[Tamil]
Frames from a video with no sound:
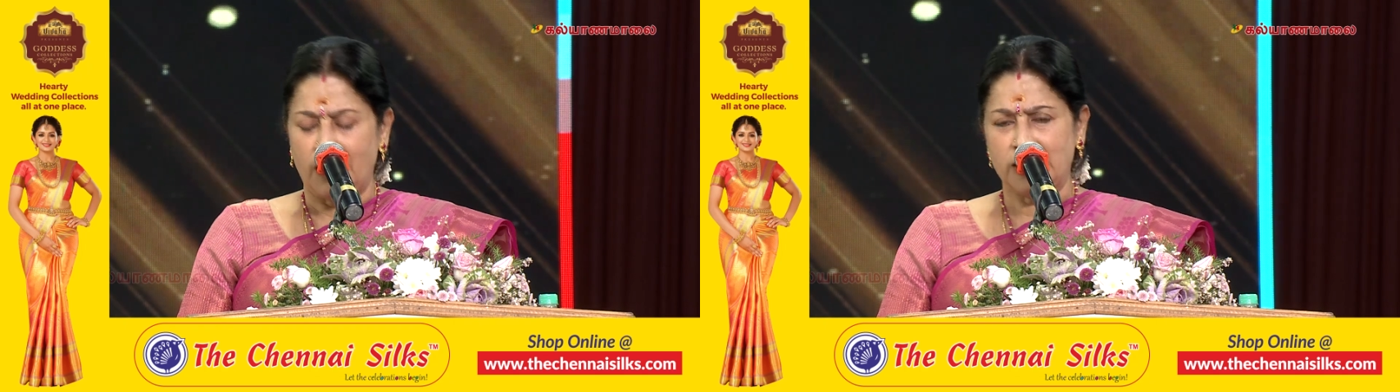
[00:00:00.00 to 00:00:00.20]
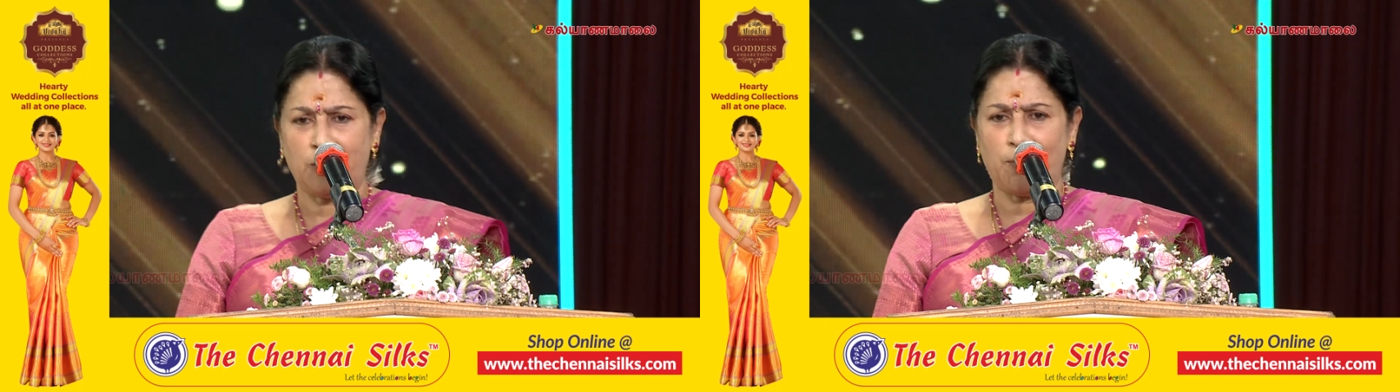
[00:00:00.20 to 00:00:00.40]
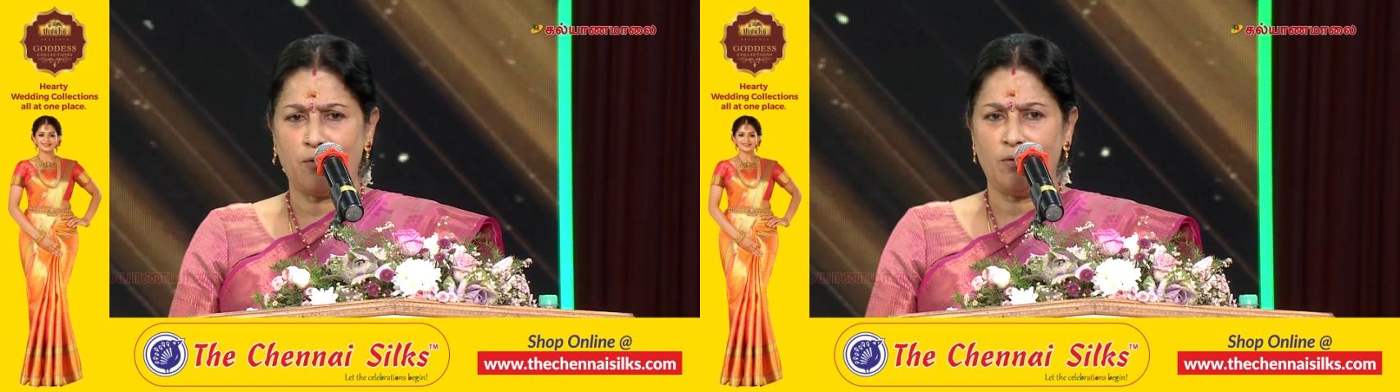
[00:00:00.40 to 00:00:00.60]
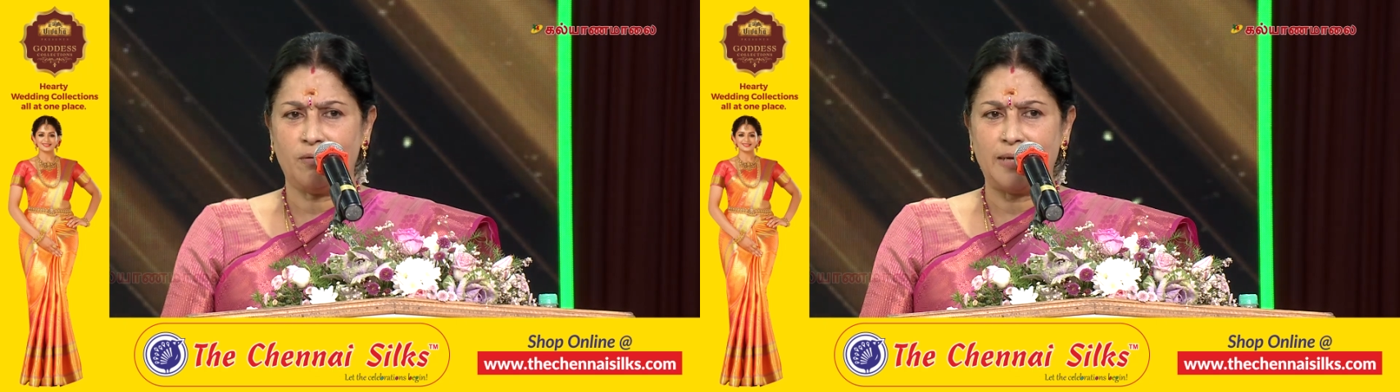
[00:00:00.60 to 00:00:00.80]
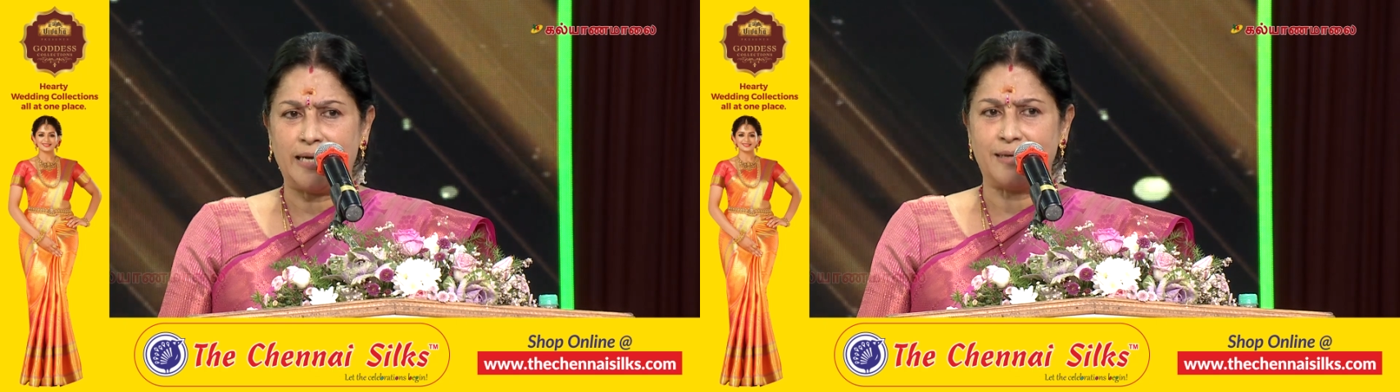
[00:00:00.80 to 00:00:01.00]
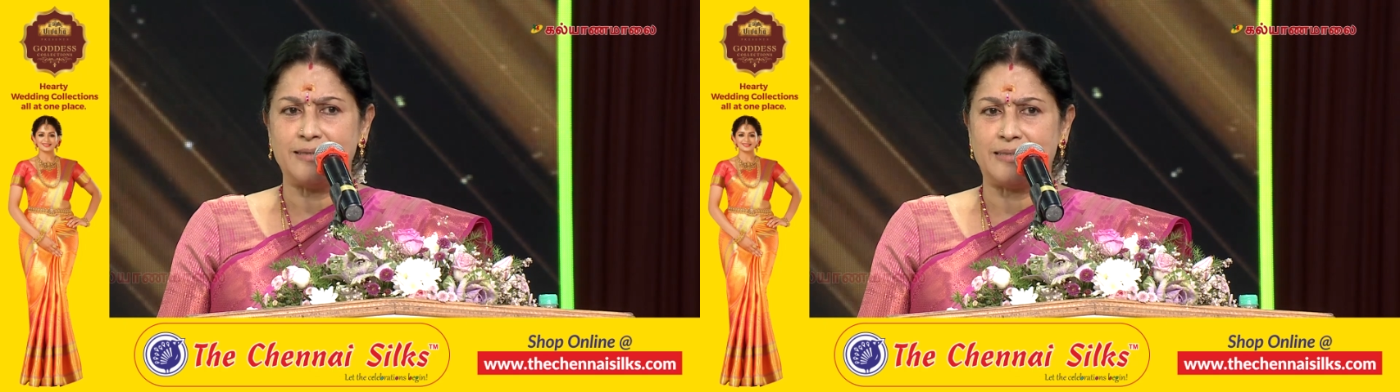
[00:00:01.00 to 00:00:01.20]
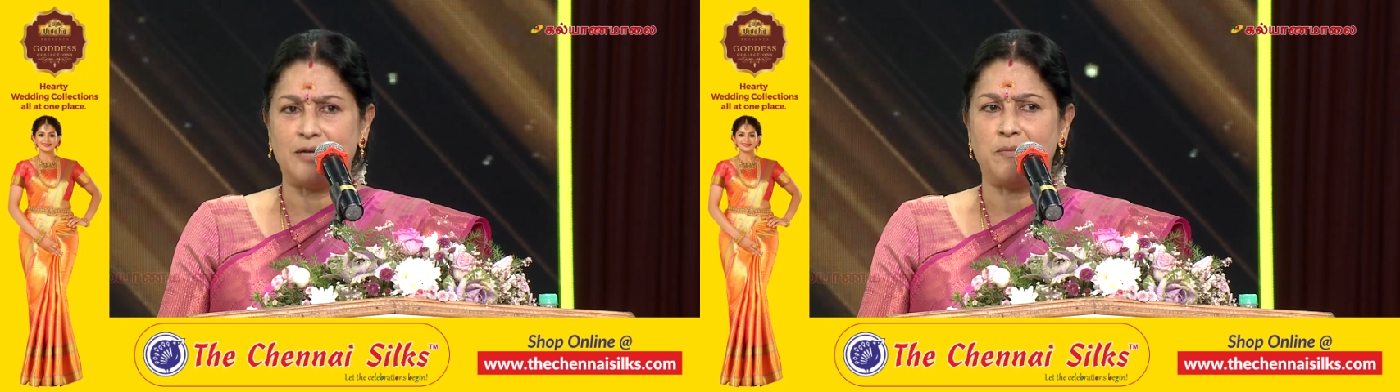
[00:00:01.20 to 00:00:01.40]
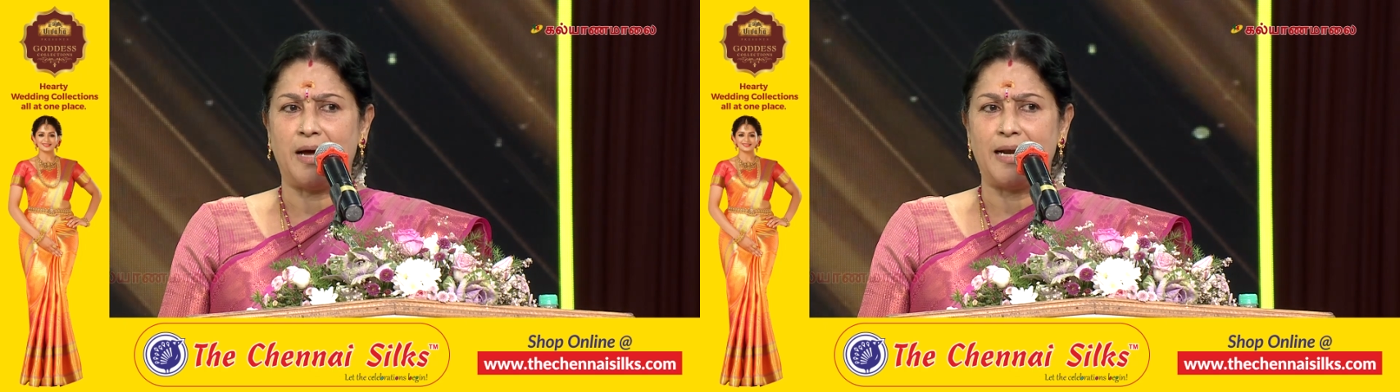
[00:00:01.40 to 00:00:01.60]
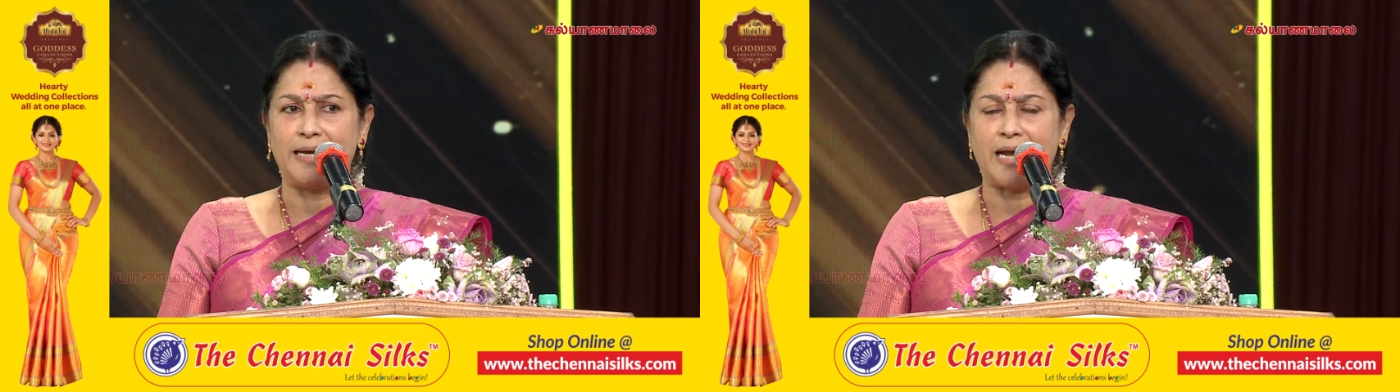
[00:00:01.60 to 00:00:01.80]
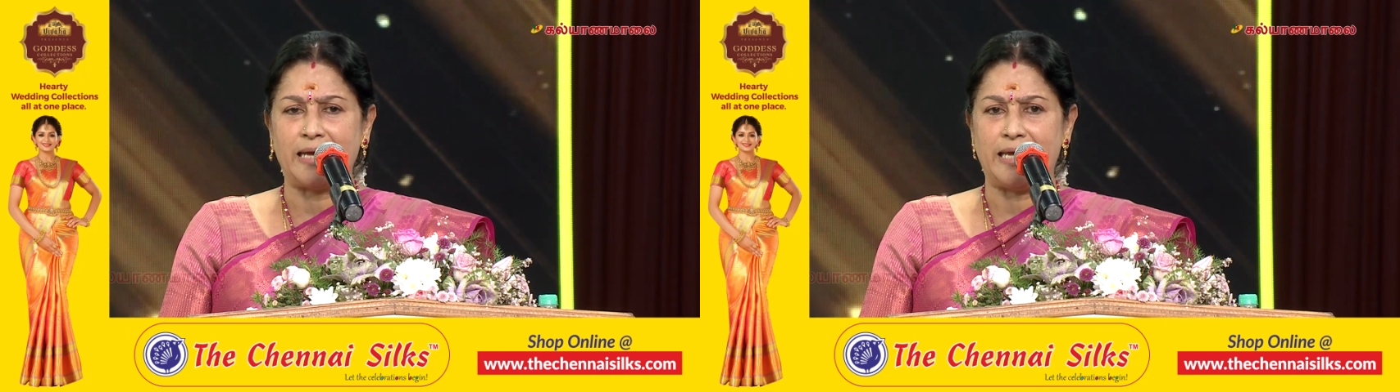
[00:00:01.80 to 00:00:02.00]
அதுக்கப்புறம் எனக்கு
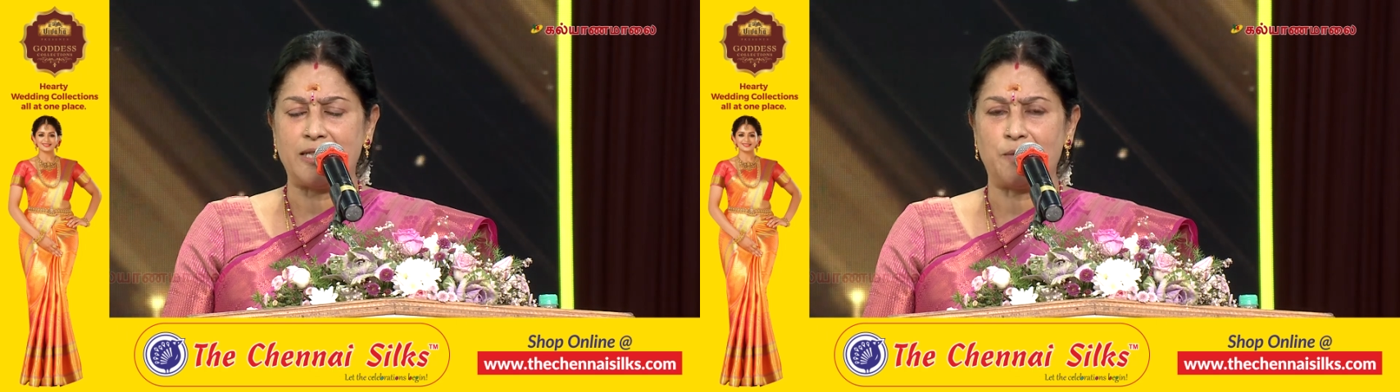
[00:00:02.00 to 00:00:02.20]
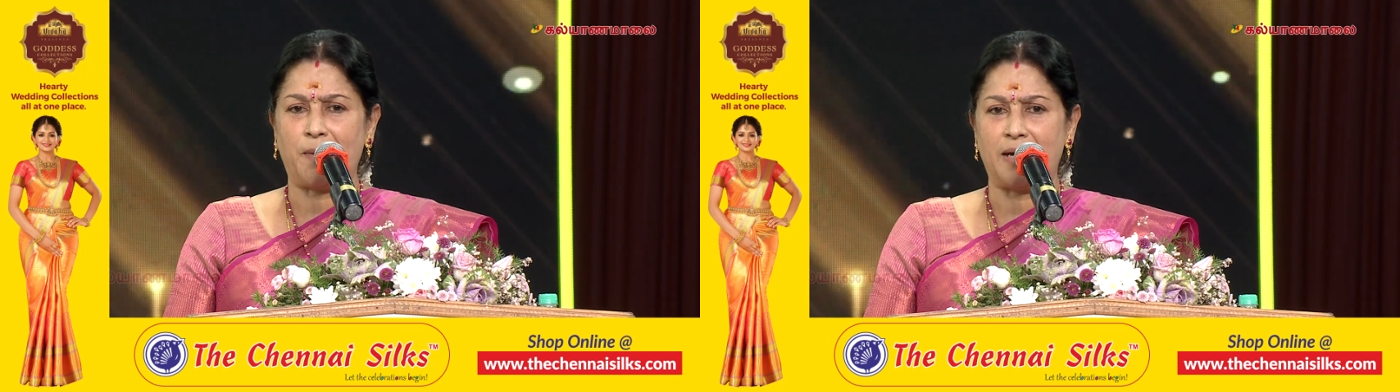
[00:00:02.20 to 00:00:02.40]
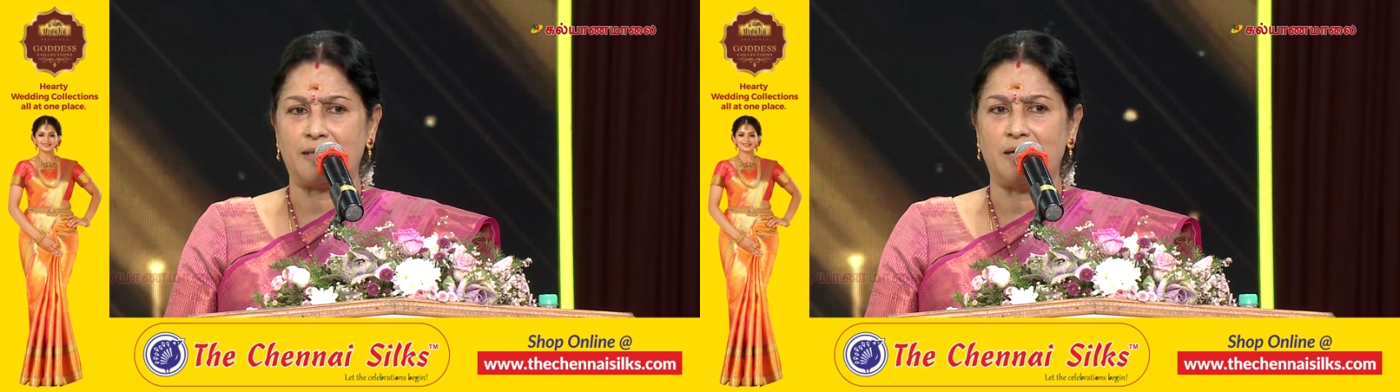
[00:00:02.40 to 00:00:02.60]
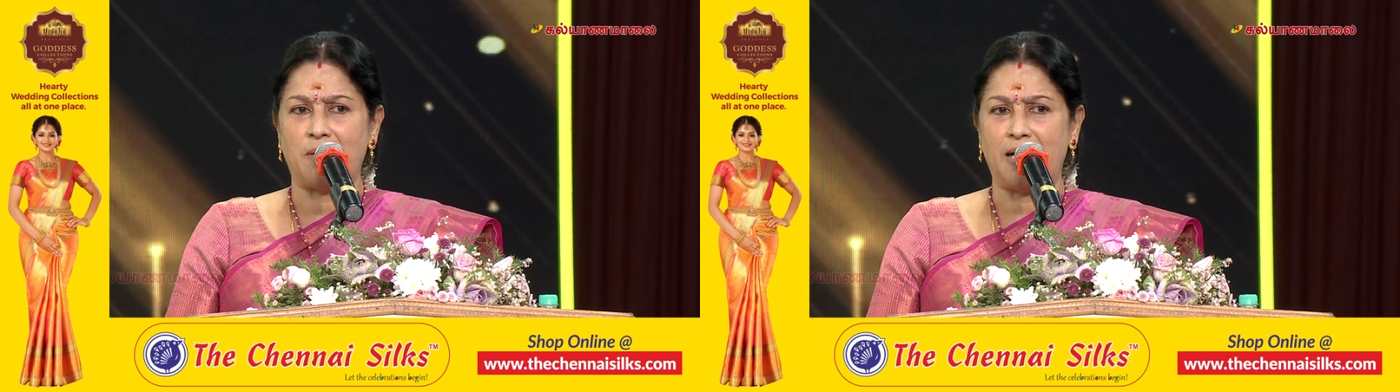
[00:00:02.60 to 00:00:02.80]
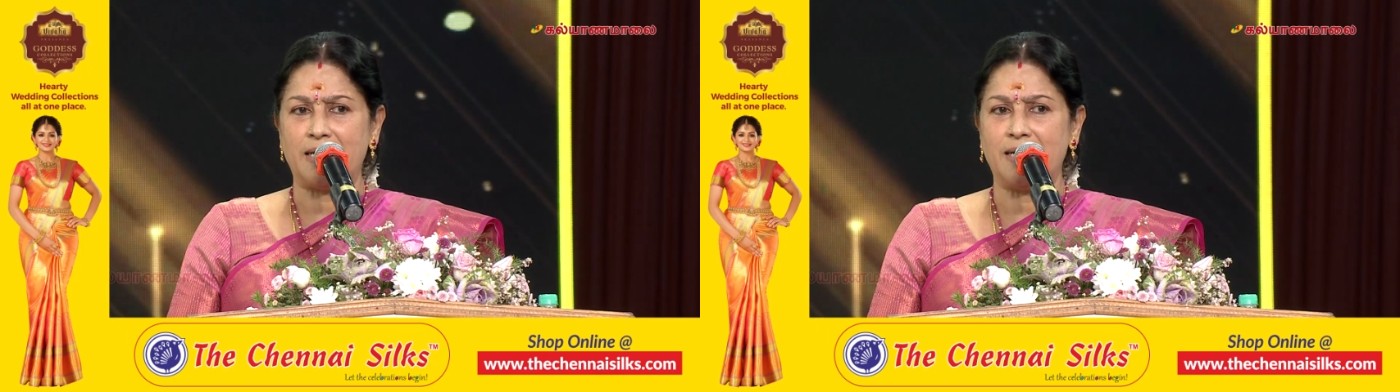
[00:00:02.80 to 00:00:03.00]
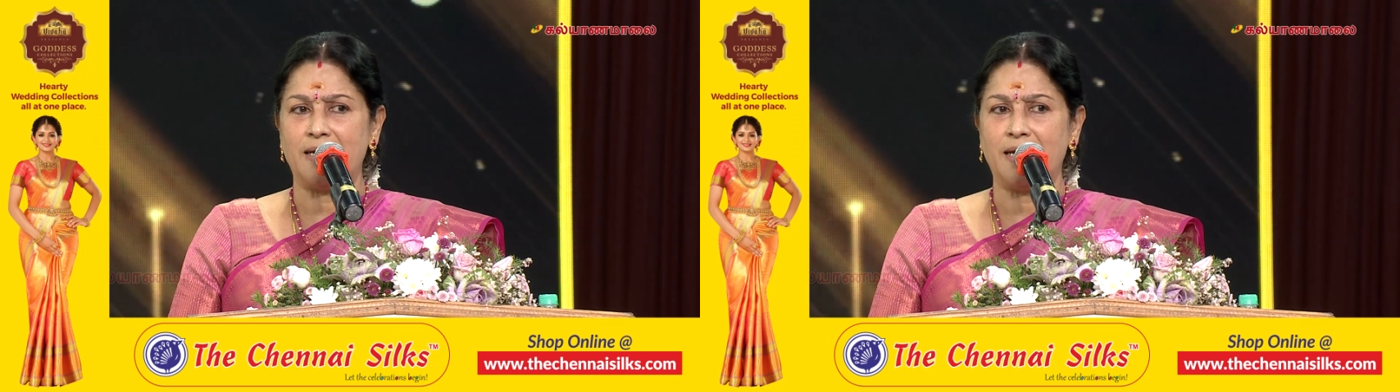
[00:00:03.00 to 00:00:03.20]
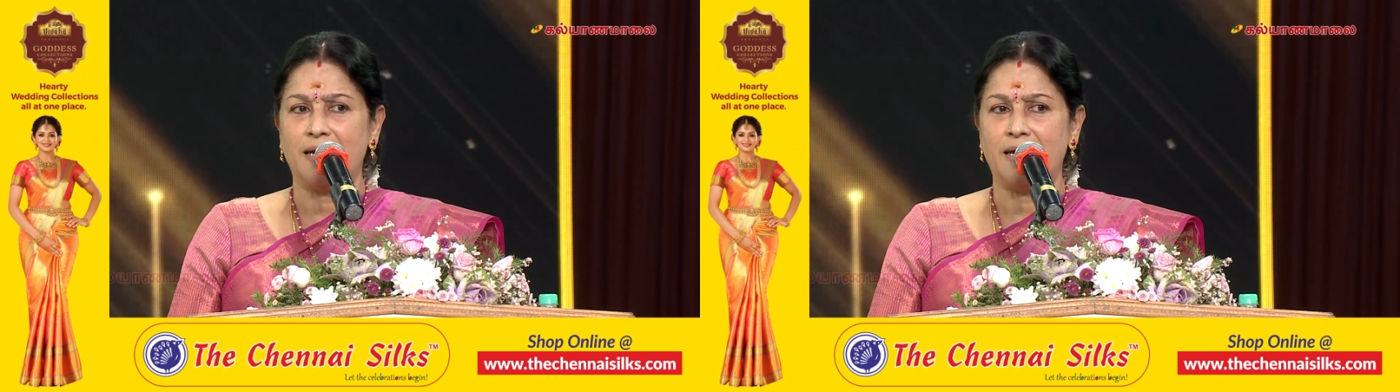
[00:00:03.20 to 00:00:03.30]
சினிமாவில் நான் எதிர்பார்த்த மாதிரி